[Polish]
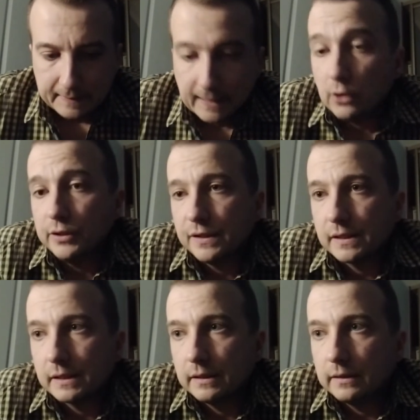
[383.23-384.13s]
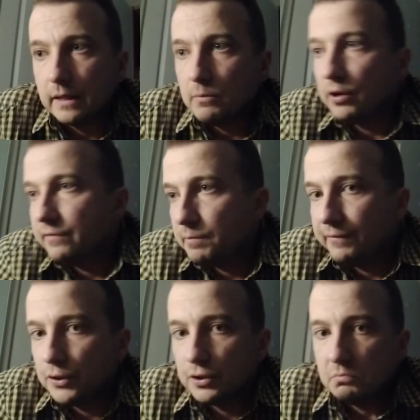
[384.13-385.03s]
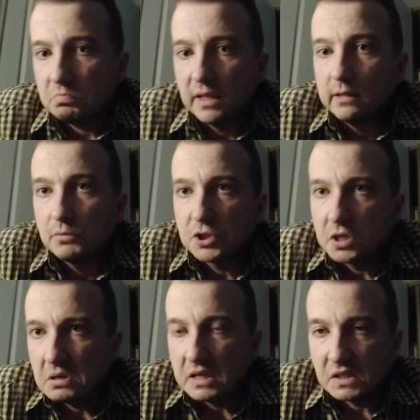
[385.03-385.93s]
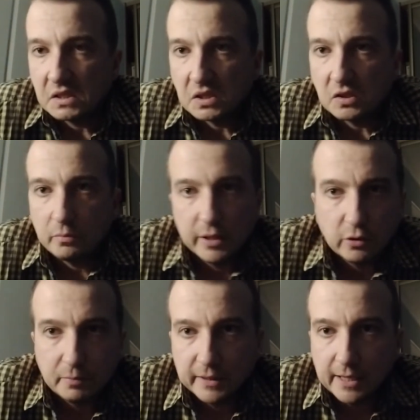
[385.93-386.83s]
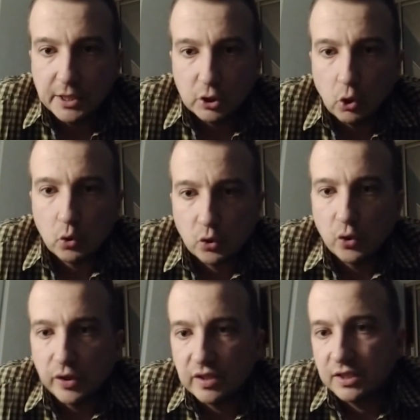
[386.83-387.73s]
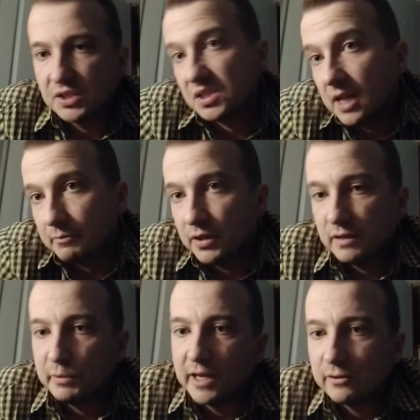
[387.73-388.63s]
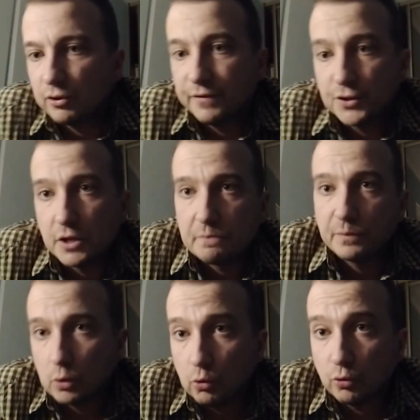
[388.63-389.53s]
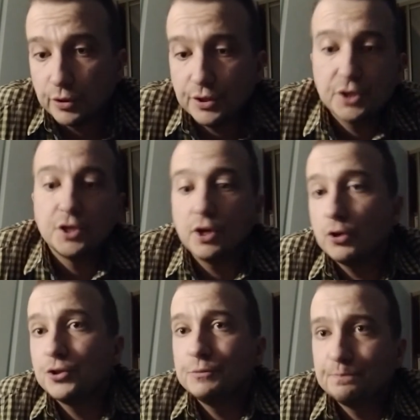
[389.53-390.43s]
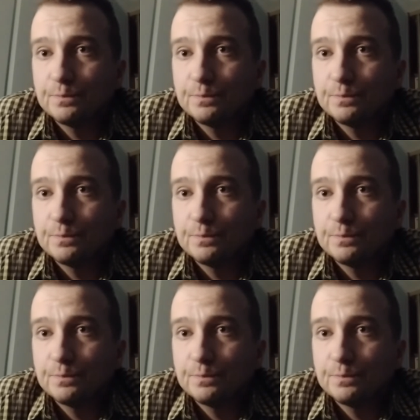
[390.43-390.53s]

Na koniec tej mojej wypowiedzi zadam jeszcze raz sobie to pytanie, kto, co jest dla mnie inspiracją w świecie kultury, jeśli chodzi